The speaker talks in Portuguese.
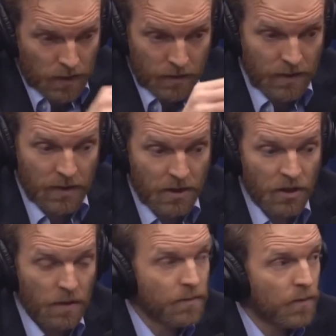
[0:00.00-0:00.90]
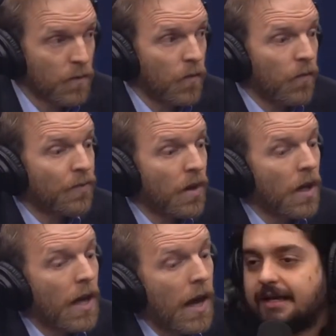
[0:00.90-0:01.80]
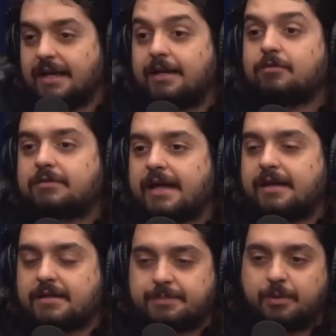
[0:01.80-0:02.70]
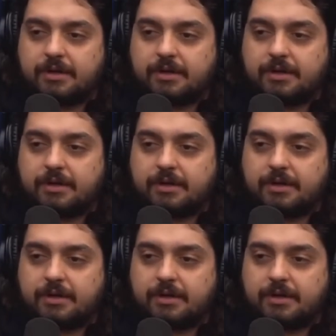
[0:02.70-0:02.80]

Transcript: Não existe com ele, né? É, ele mas, não tem esse poder.